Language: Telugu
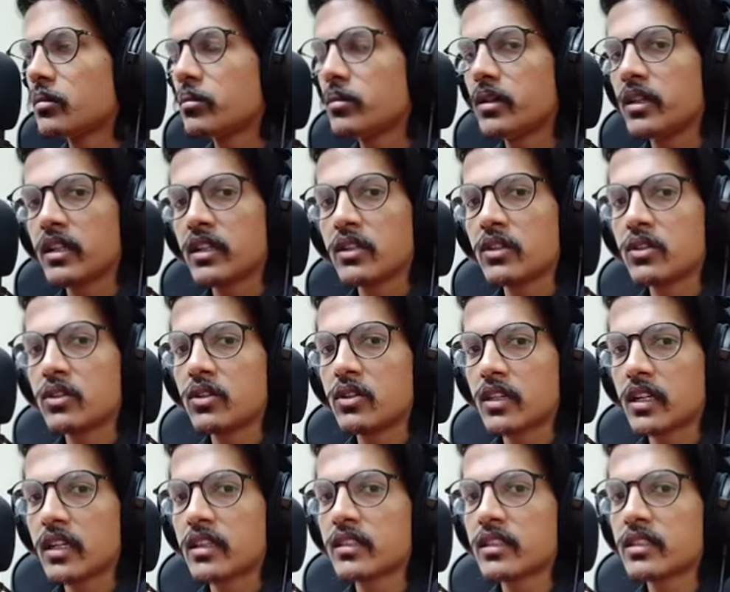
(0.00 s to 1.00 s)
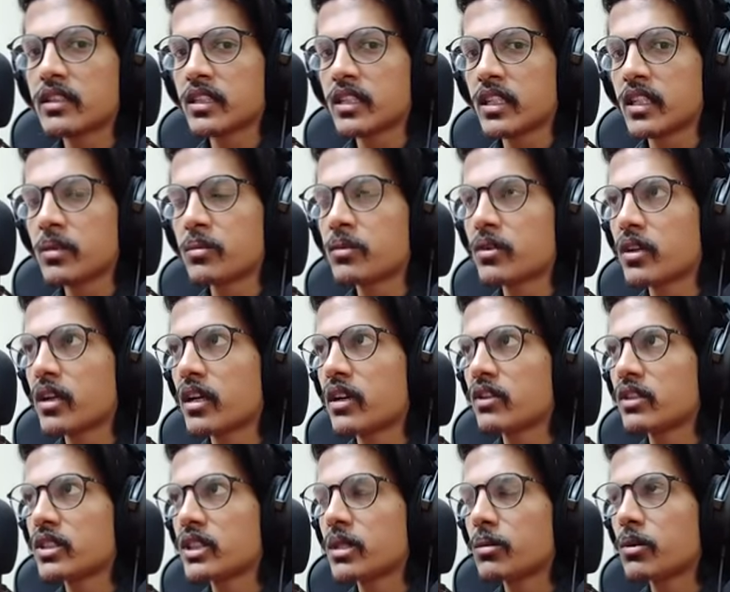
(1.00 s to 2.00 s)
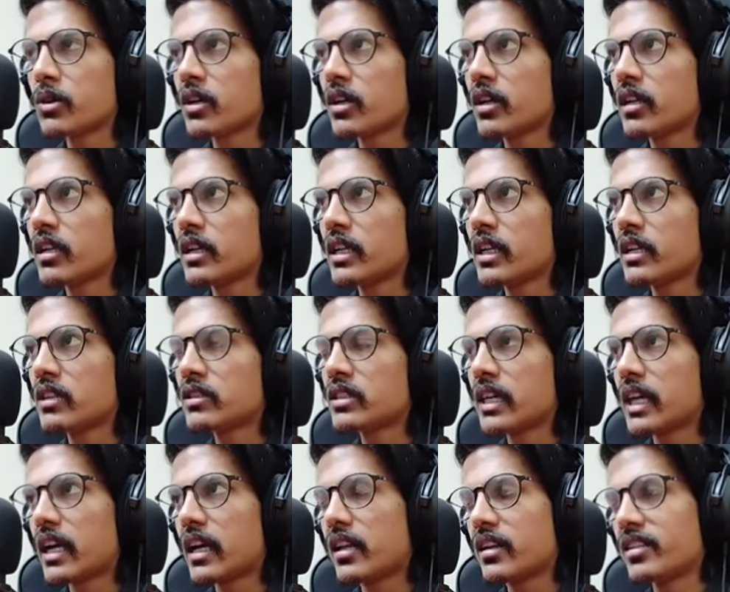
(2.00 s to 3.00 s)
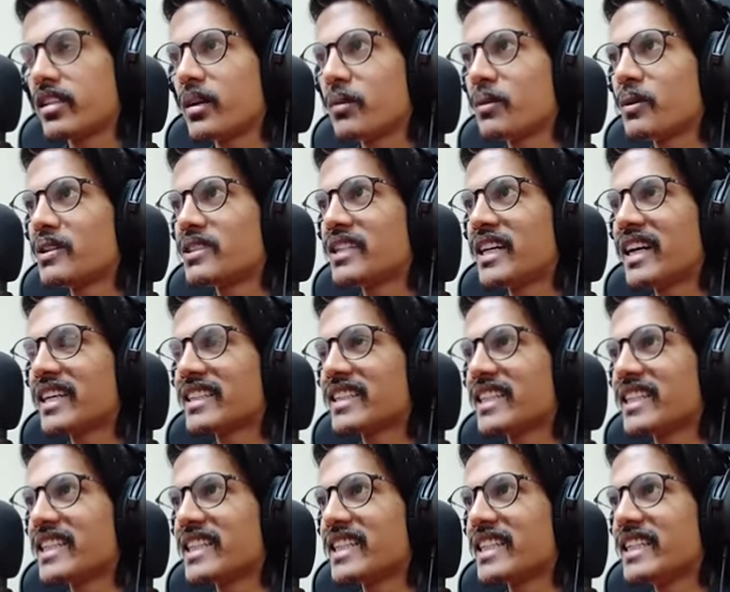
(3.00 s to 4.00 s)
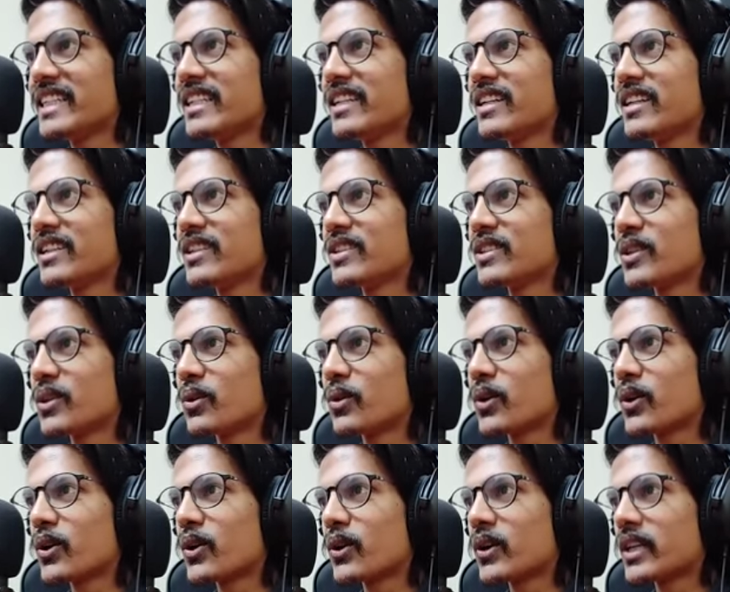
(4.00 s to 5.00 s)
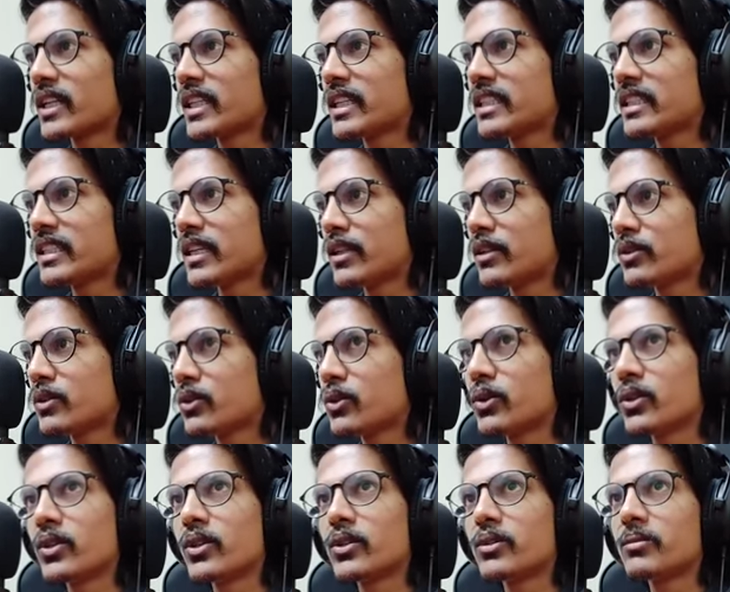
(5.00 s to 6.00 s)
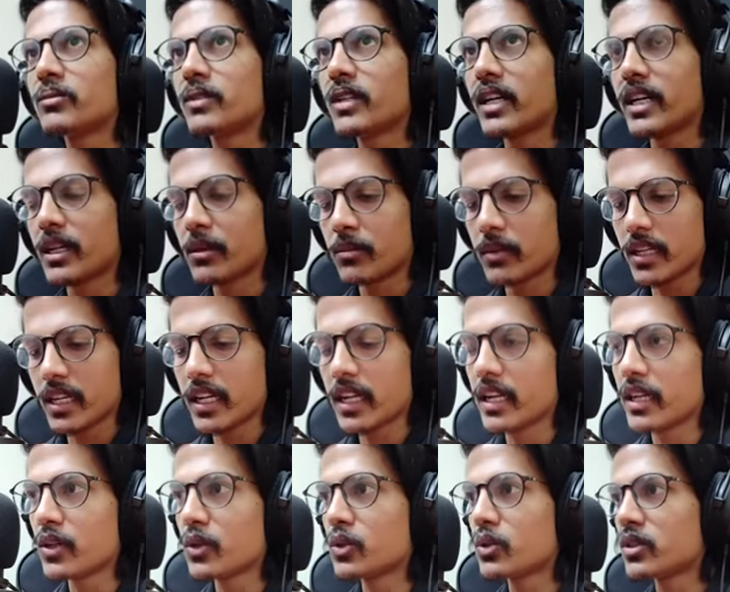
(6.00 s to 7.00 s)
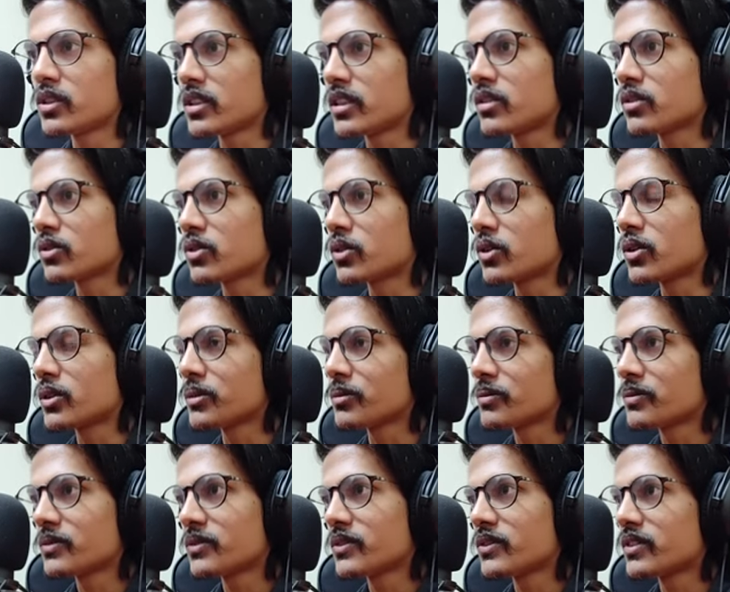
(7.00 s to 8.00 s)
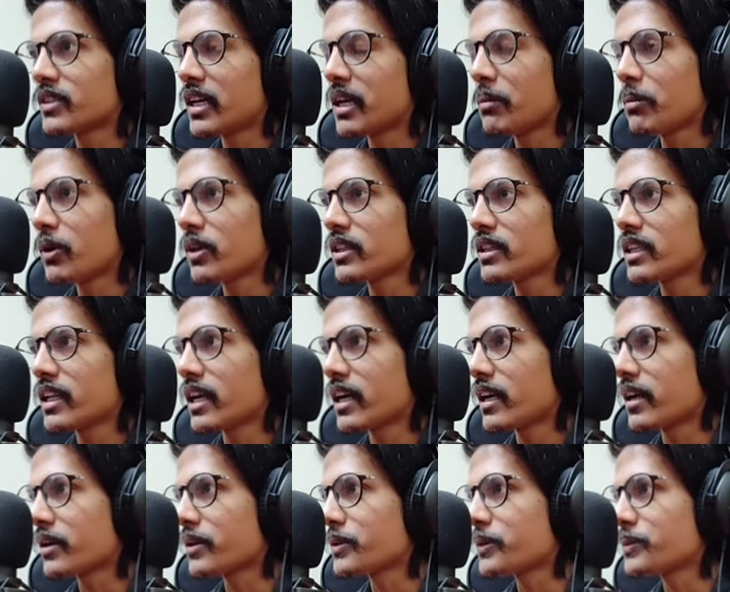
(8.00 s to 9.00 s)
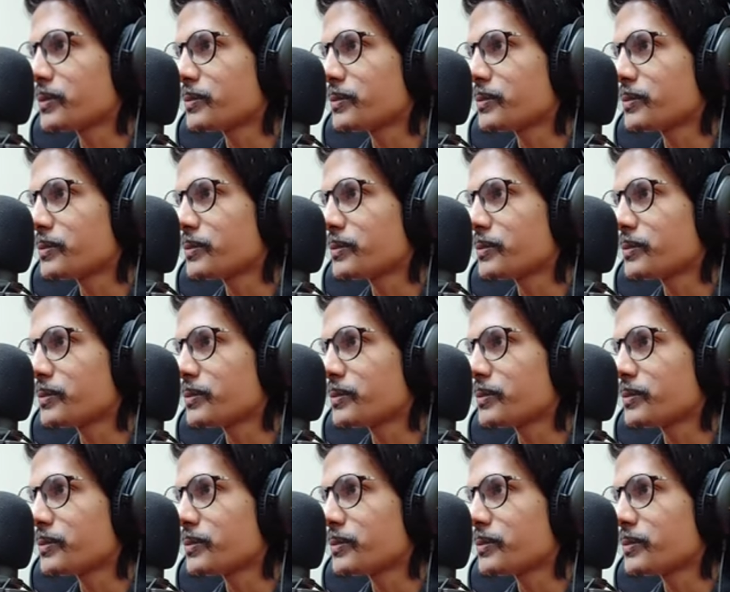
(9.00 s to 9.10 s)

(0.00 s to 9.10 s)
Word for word: మీకు కాస్త చిన్న ఎపిసోడ్ రావచ్చేమో కానీ నేను చాలాసేపు నుంచి ఆడుతున్నాను ఇది సో ఒక్కొక్కటి తెలుసుకుంటూ అంటే మళ్ళీ అన్నీ గుర్తు చేసుకుంటూ సరిపోతుంది ఇలా నాకు